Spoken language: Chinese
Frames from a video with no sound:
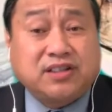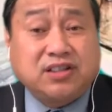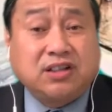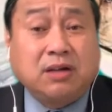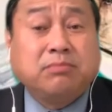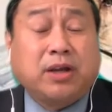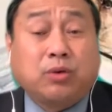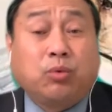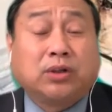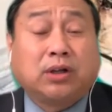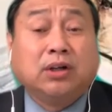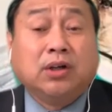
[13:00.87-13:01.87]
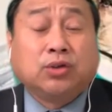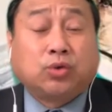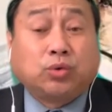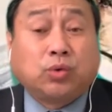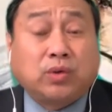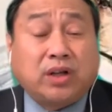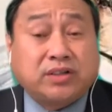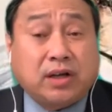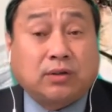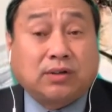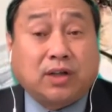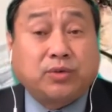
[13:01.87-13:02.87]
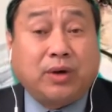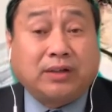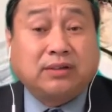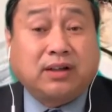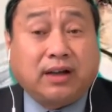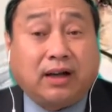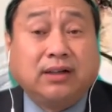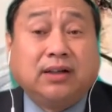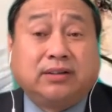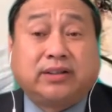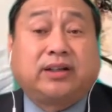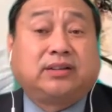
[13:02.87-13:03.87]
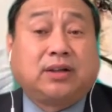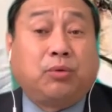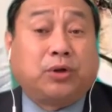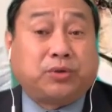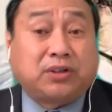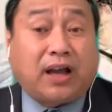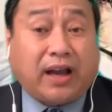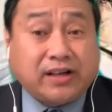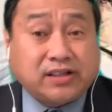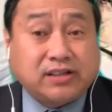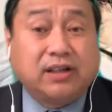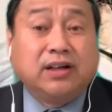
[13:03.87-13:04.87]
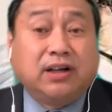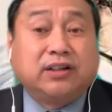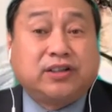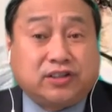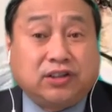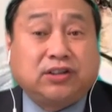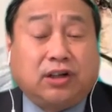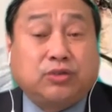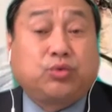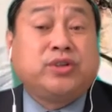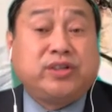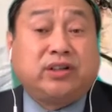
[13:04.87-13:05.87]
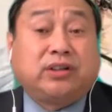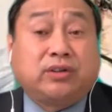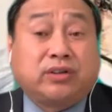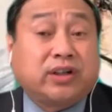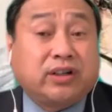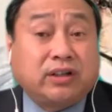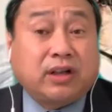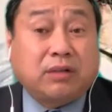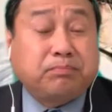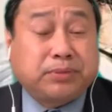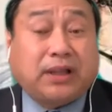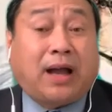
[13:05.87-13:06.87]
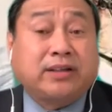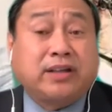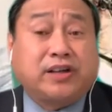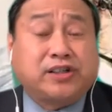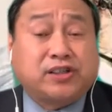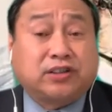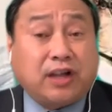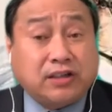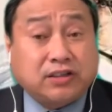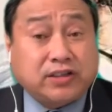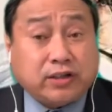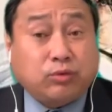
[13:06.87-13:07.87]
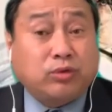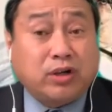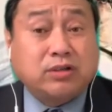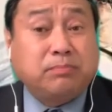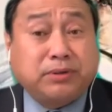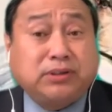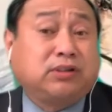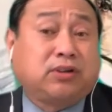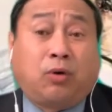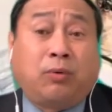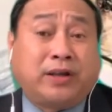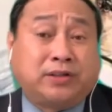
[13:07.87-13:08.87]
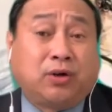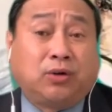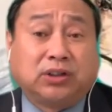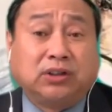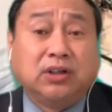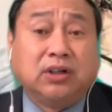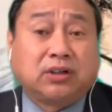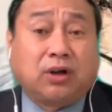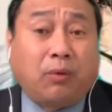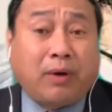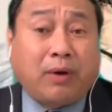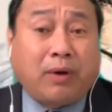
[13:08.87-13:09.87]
几任美国的总统里面坚守他的原则呀，这个呢，我觉得还是。值得尊敬的，就这个人才不打掩饰。但是这种人是不能搞外交的，搞外